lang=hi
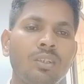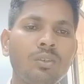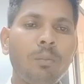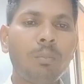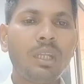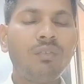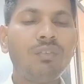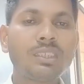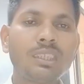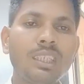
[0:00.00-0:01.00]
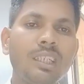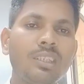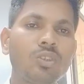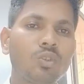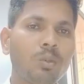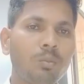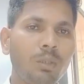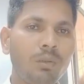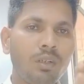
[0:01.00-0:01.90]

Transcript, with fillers: तो बेनिफिट्स ये कि जो भी